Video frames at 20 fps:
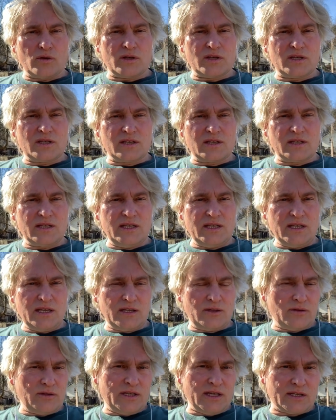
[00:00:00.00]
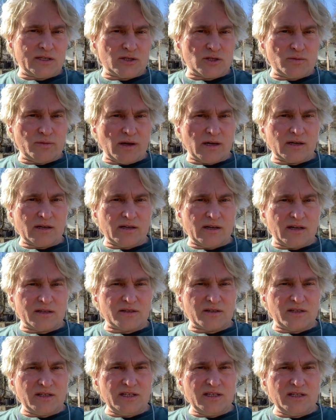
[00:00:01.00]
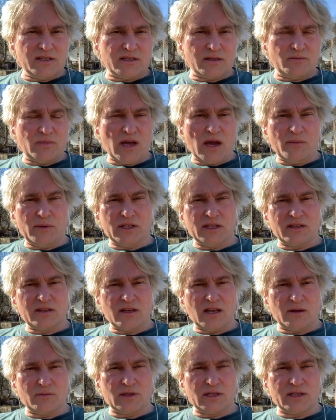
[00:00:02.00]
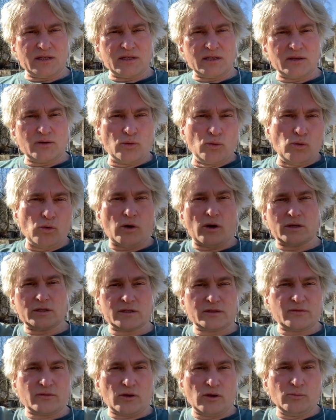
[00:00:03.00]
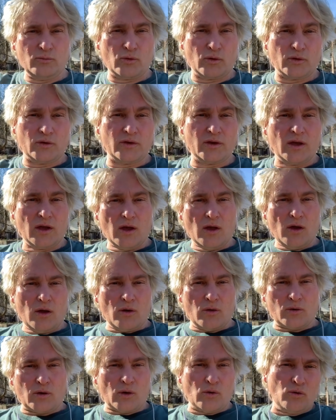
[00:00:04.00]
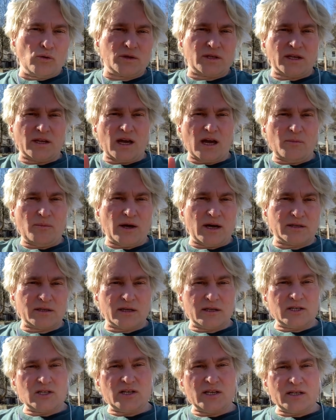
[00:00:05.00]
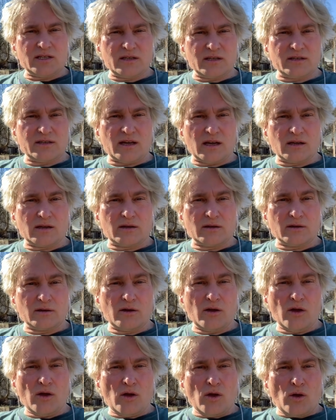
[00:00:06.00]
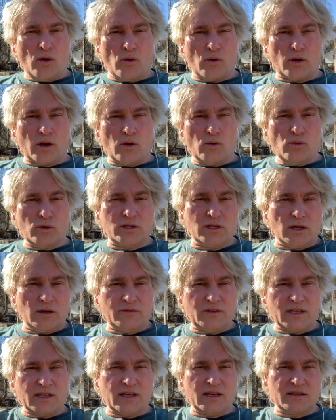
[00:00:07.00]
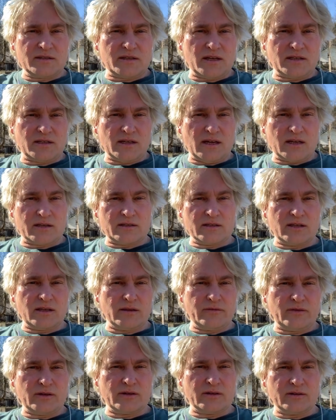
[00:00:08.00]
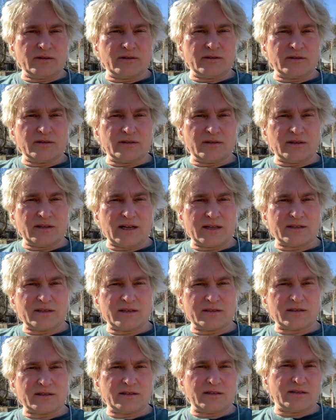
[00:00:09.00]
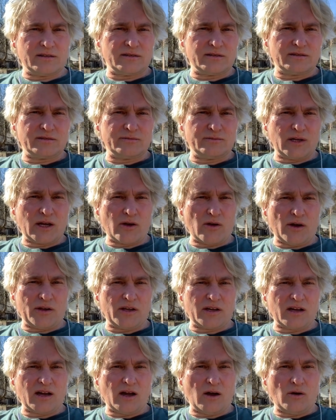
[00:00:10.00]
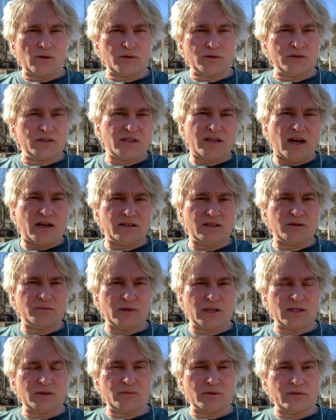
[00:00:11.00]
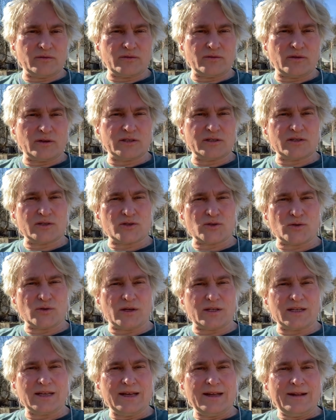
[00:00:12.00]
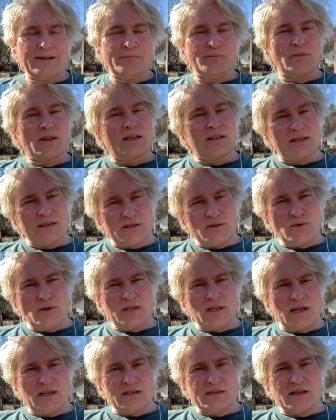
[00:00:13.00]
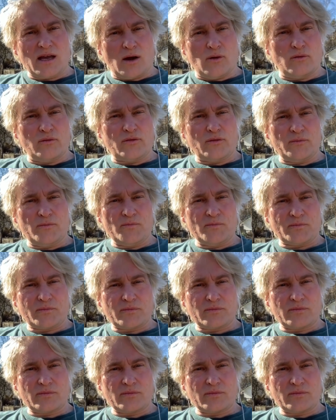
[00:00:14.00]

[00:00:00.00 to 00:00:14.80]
und nicht hin und her zu schwanken, also nicht diese permanente Labilität, hoch, heute ist Vollmond oder hoch, der Nachbar hat einen schlechten Gedanken oder hoch, der auf der Gegenseite hat eine Kiffe, äh, hat, hat äh, Marihuana geraucht und ich kann nicht mehr, ich bin völlig zerstört. Das hört alles auf.